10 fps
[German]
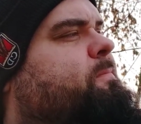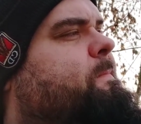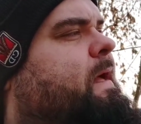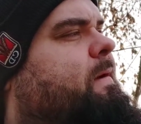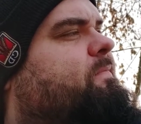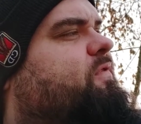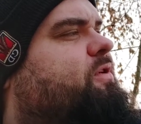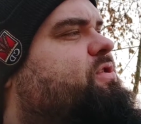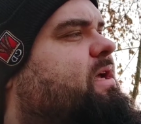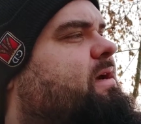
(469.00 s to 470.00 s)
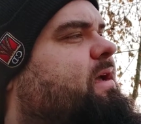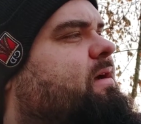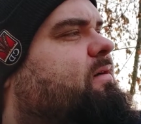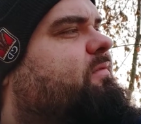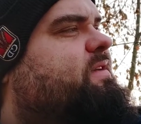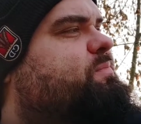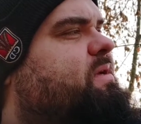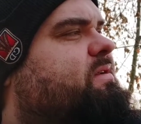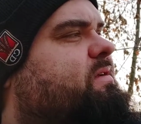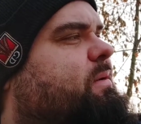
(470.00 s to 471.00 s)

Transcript: ja, von der Stärke her was bietet,